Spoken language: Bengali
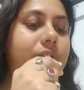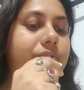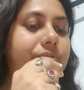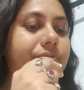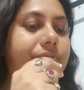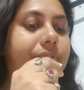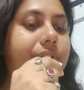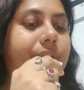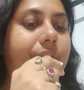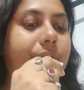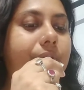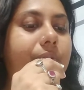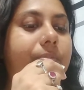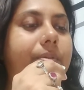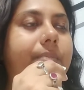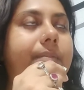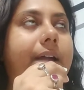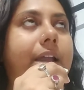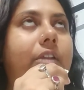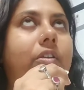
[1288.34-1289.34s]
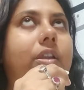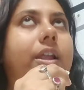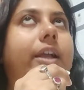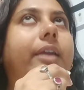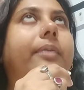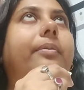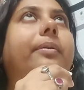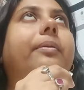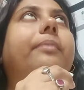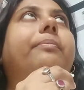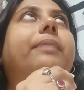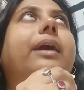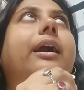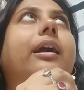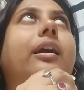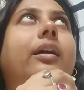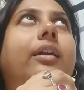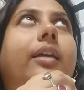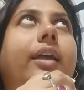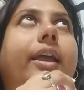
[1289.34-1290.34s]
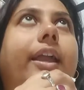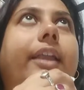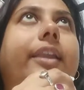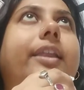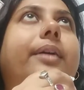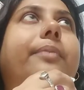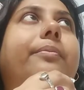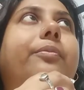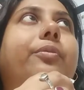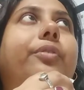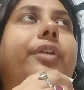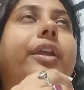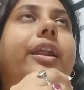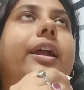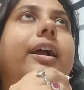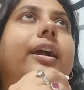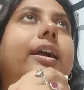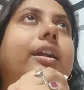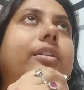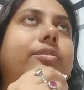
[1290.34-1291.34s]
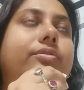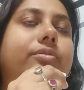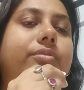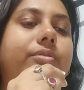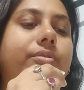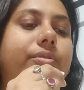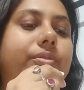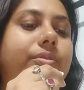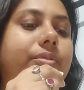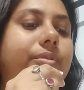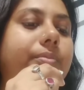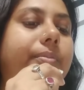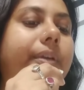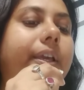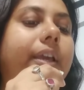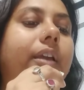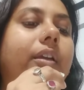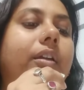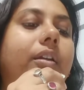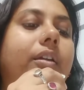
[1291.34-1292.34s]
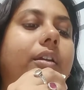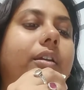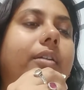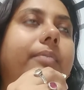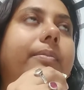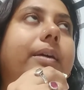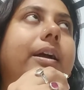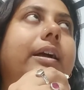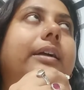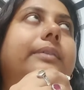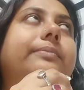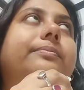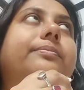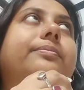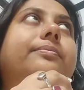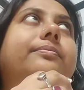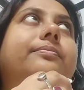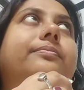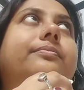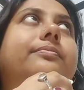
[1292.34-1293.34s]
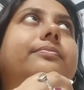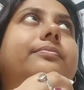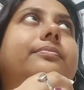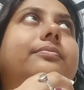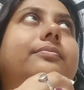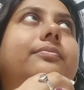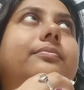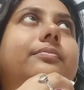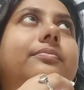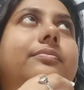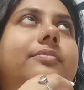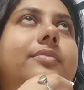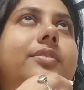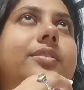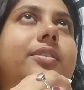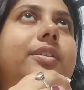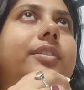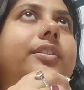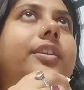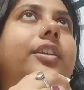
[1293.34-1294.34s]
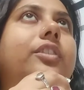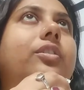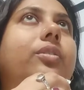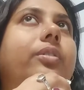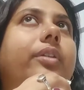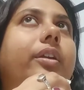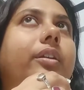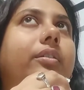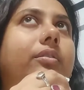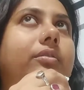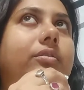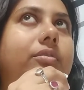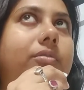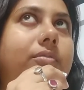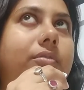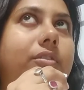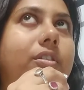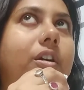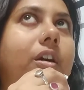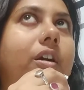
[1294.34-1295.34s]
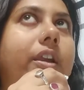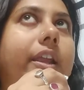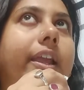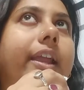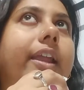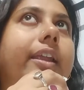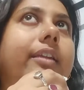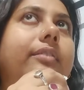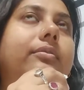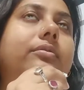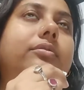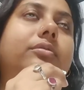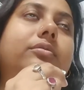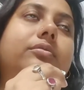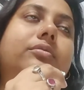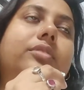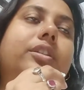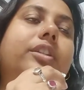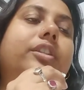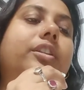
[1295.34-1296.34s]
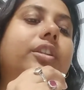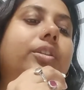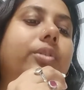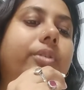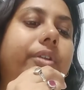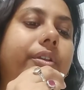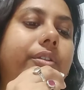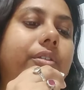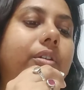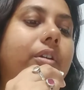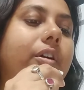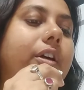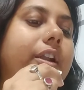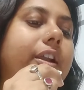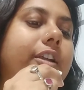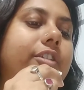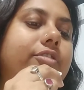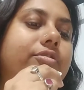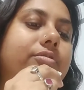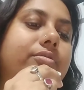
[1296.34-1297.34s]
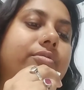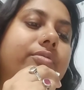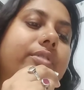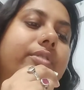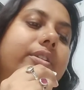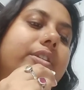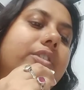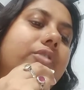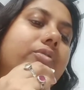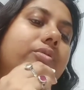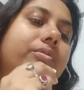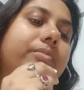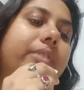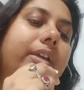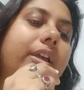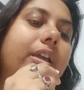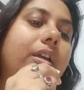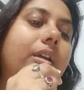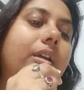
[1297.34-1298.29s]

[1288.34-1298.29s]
শুনতে খুবই ভালো লাগবে বা এটা মনে রাখার জন্য খুবই বা স্মৃতি ধরি ধরে স্মৃতিধরিত করার জন্য এটা খুবই